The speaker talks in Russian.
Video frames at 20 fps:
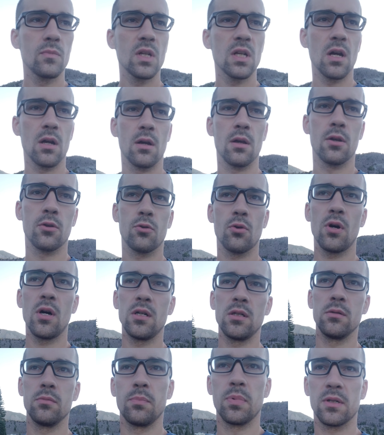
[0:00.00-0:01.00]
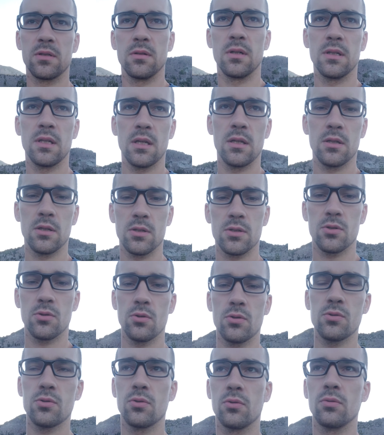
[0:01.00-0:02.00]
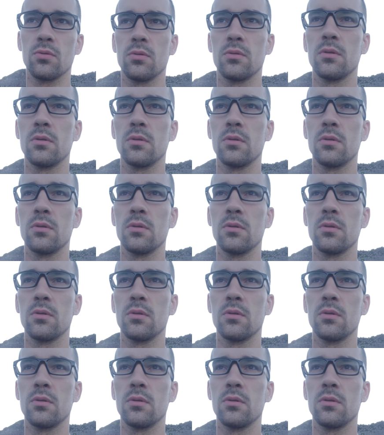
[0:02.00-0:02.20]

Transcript: как ритуал поклонения солнцу.